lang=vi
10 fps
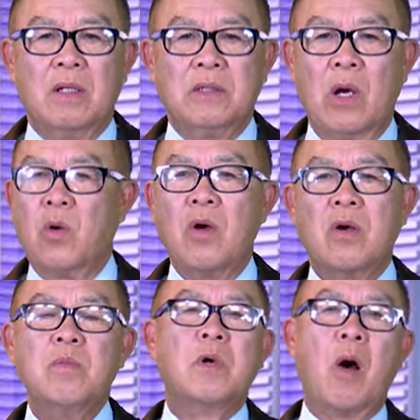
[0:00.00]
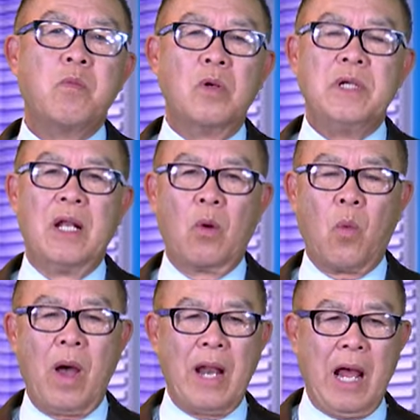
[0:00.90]
Điều đó cũng không có gì là
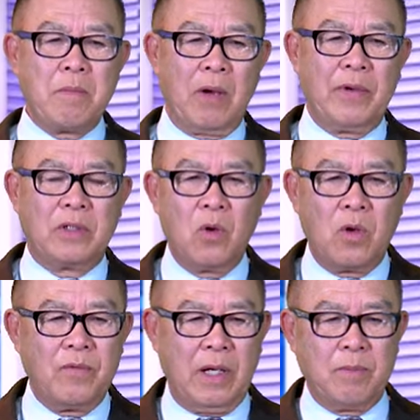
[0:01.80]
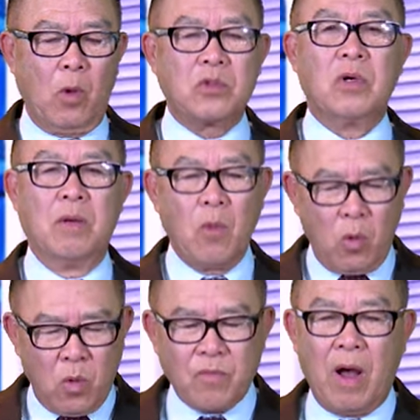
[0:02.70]
quá đáng, bởi vì thưa quý vị, Bộ trưởng Bộ
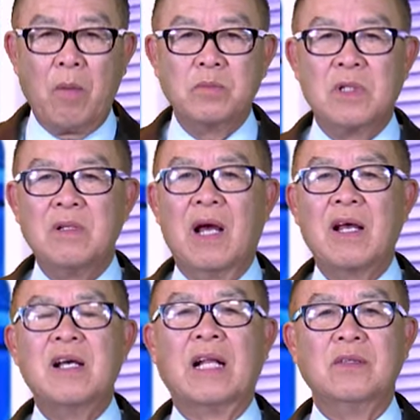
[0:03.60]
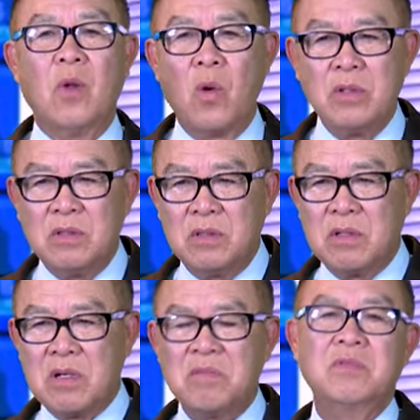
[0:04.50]
Quốc phòng tức là cái gạch nối
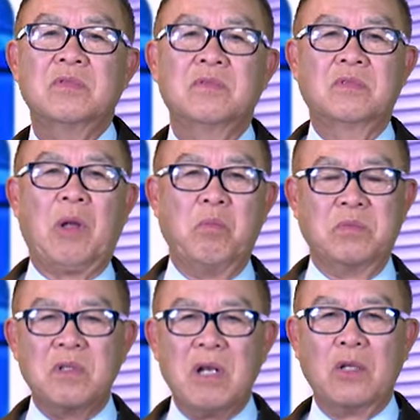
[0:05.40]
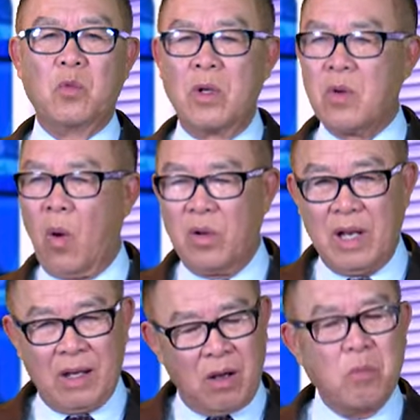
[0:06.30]
giữa Tổng tư lệnh quân đội
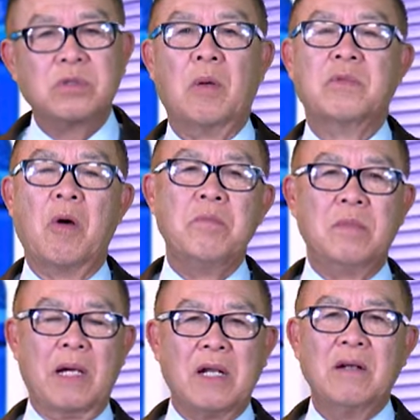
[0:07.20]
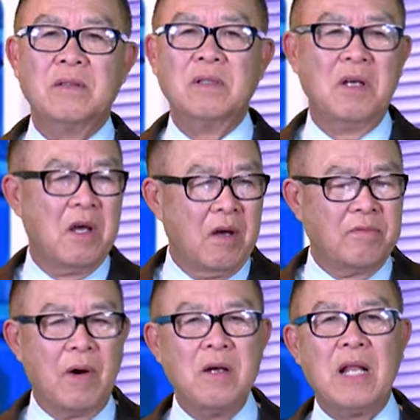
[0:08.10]
là ông Tổng thống Biden đó,
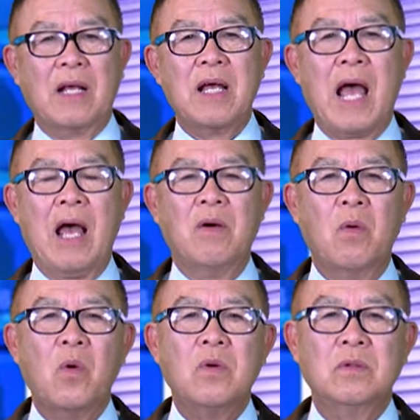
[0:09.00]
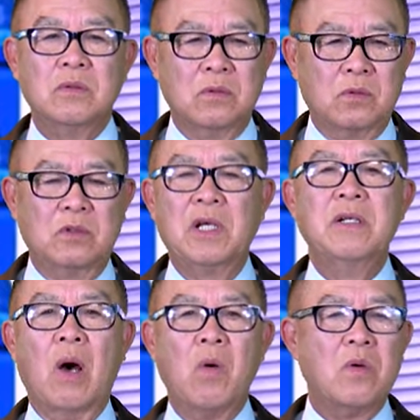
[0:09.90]
với lại cái hàng ngũ chiến
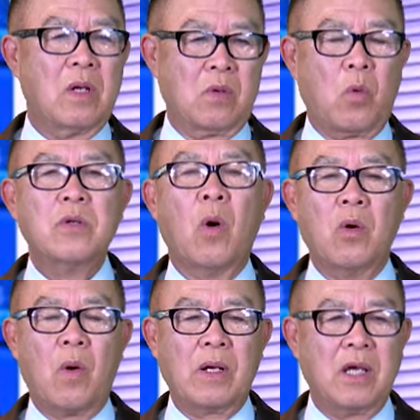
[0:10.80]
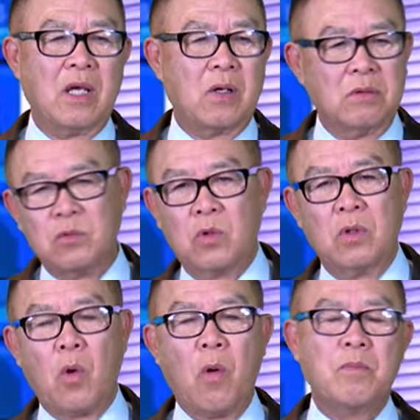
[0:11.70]
đấu là quân đội Hoa Kỳ
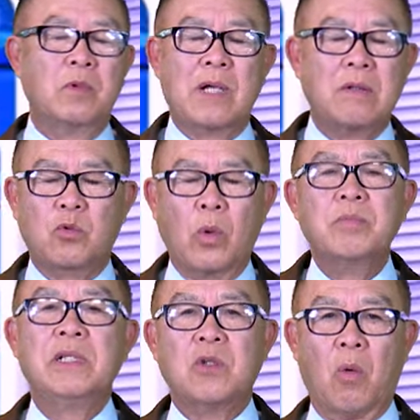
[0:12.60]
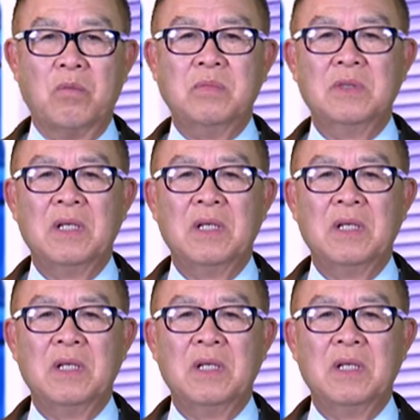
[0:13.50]
gồm các quân binh chủng.